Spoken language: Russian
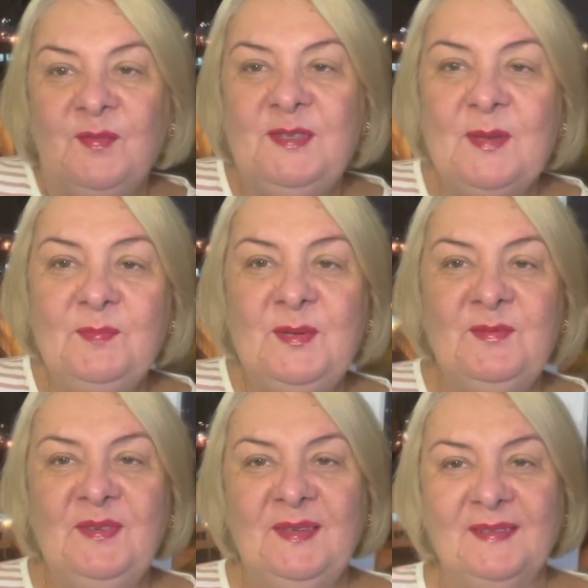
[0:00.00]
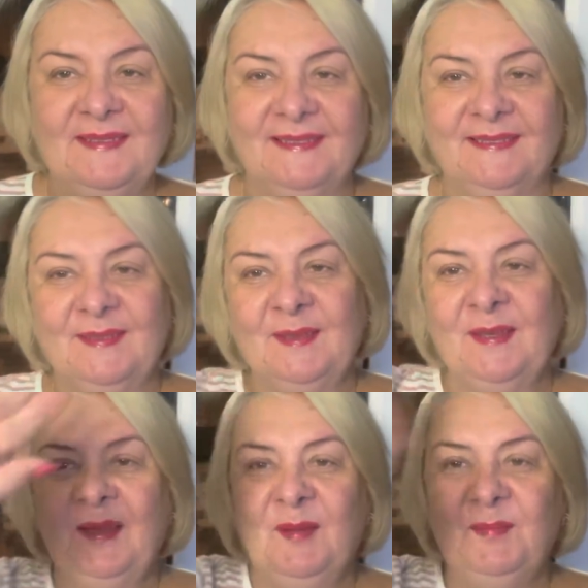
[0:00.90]
Всем привет!
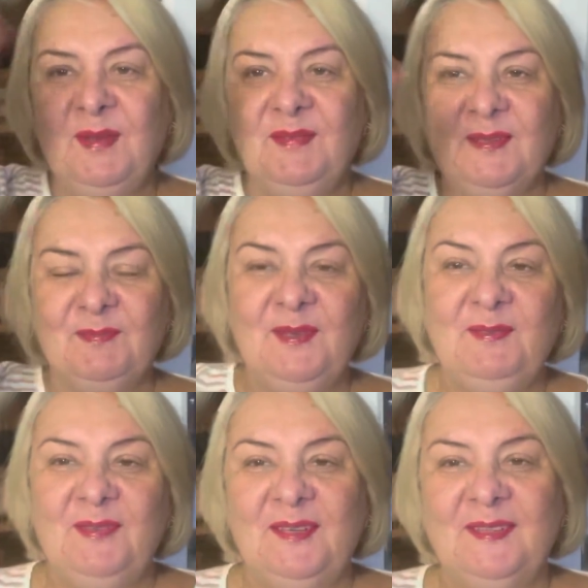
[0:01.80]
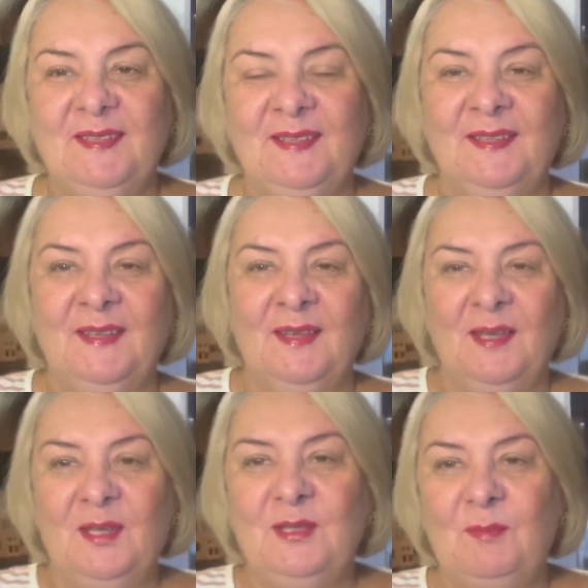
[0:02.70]
Привет, привет!
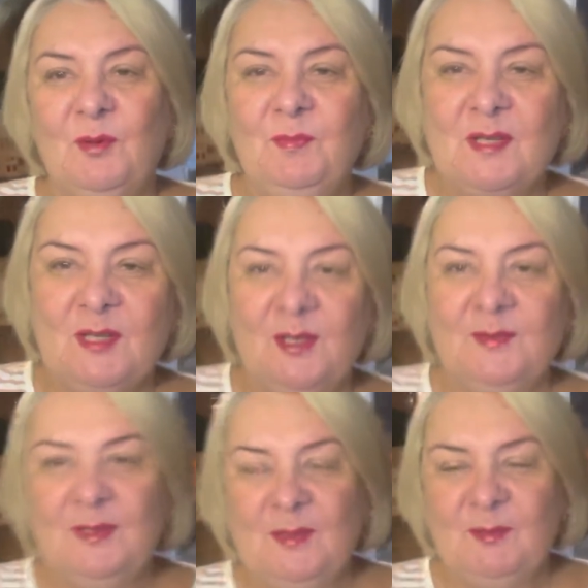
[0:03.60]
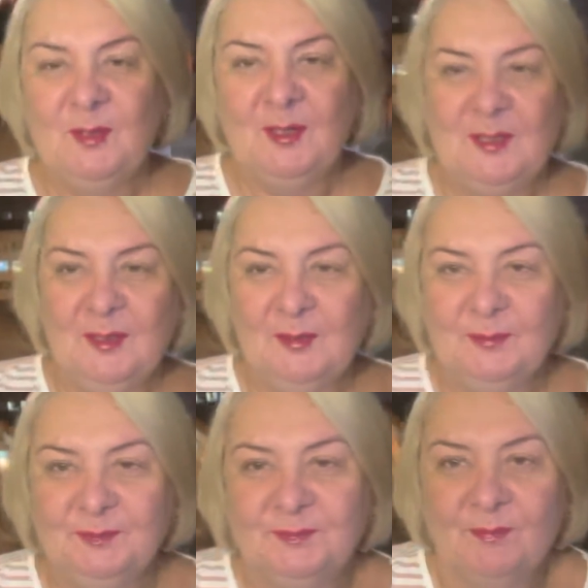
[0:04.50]
И добро пожаловать на мой
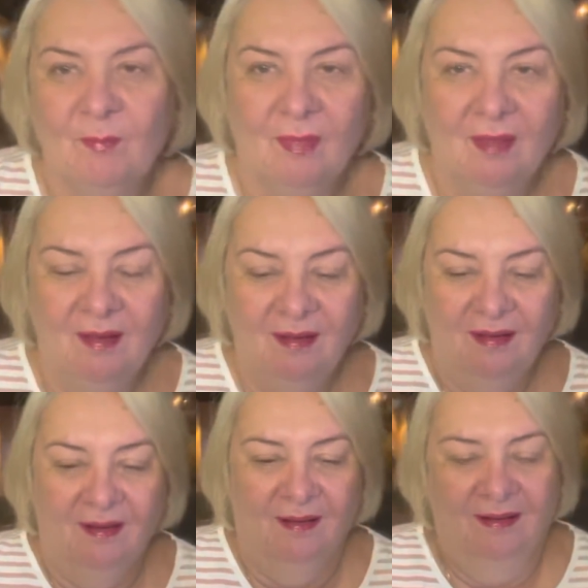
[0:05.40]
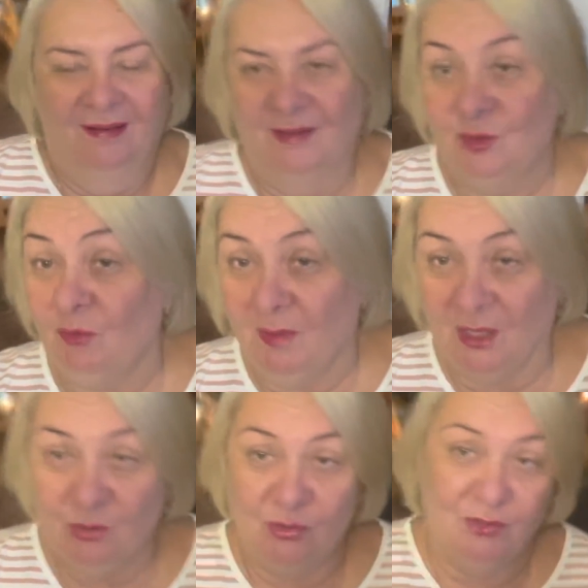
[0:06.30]
канал. Что вам
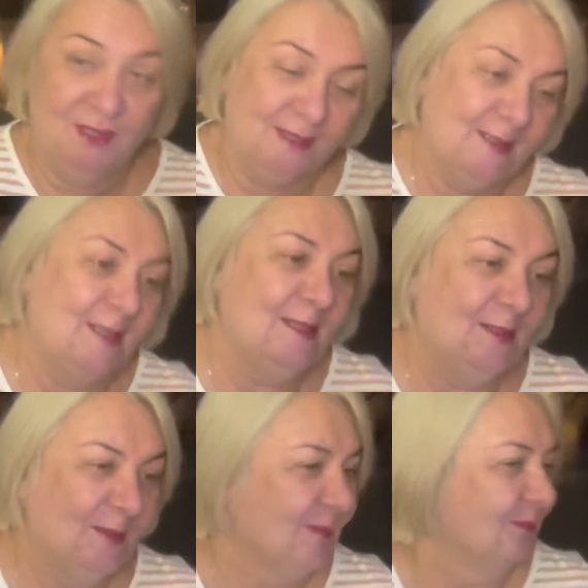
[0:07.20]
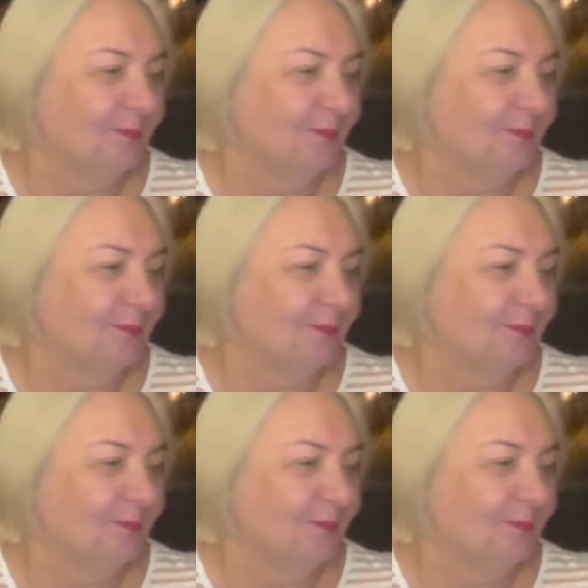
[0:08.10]
хочу сегодня рассказать.